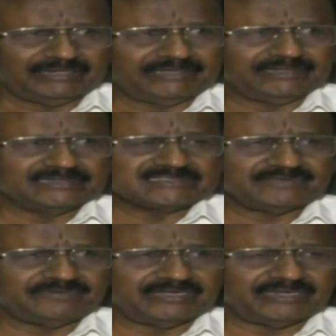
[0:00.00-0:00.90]
నైన్టీన్
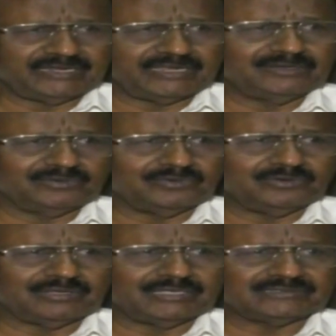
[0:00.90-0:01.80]
సెవెంటీ నైన్లో
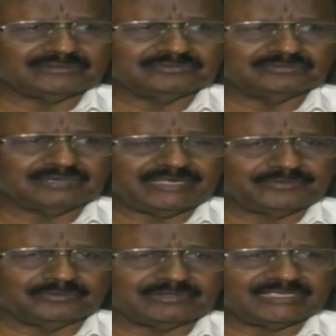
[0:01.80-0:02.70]
అతను హైకోర్టు